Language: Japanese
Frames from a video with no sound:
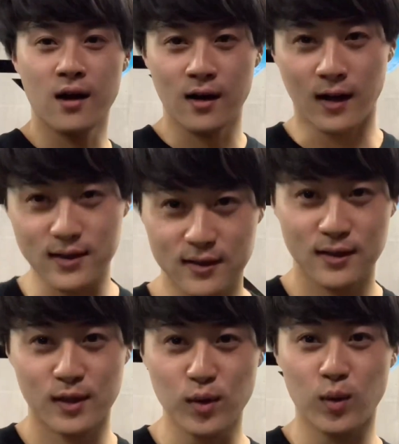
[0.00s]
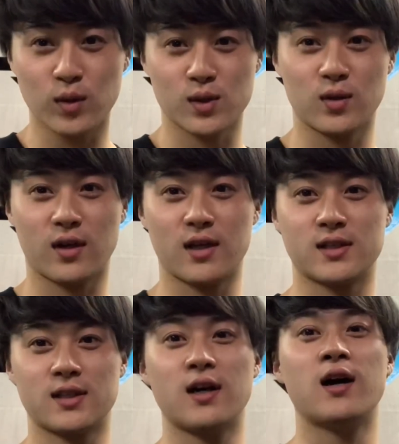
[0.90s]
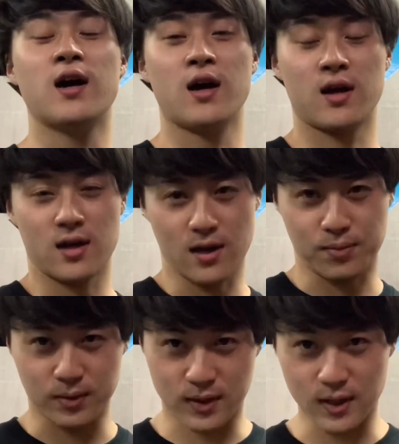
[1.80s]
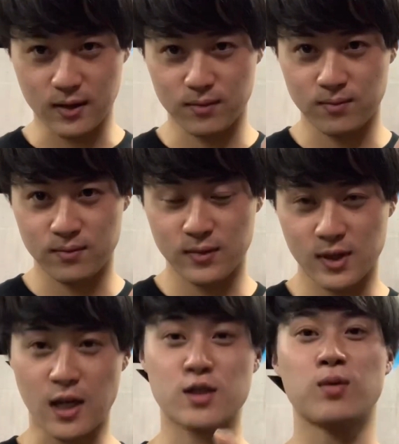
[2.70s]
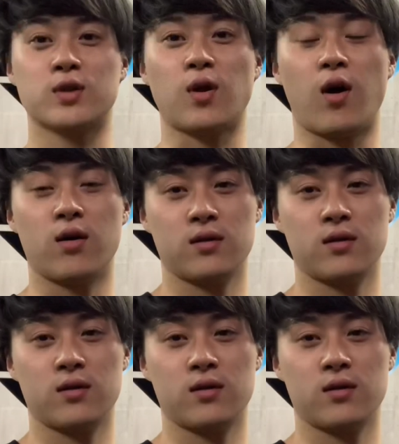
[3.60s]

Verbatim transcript: はい、今日ご紹介したえ腹筋さんしゅもくの